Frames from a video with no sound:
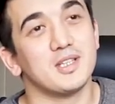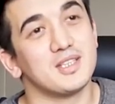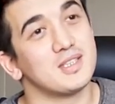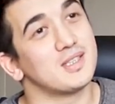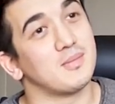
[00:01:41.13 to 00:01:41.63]

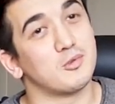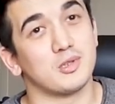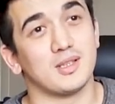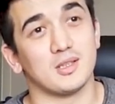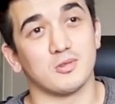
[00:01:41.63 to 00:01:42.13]
Değiştirirsem de şu
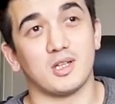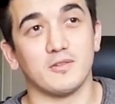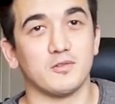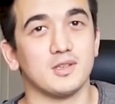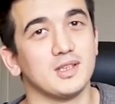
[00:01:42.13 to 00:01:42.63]
saatten sonra
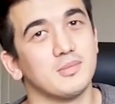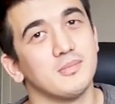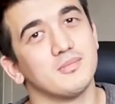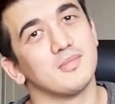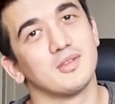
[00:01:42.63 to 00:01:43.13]
iPhone alır
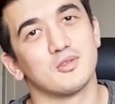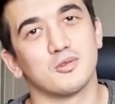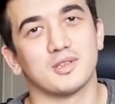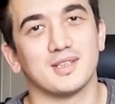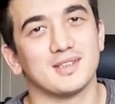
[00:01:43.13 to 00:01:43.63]
mıyım?
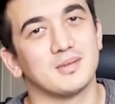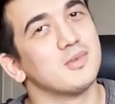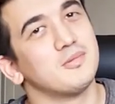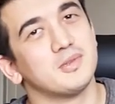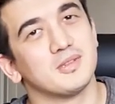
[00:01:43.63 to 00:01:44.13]
Çok
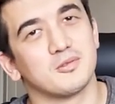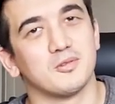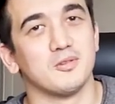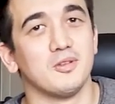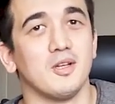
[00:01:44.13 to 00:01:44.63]
tartışmalı bir
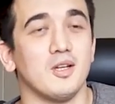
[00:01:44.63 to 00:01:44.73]
konu.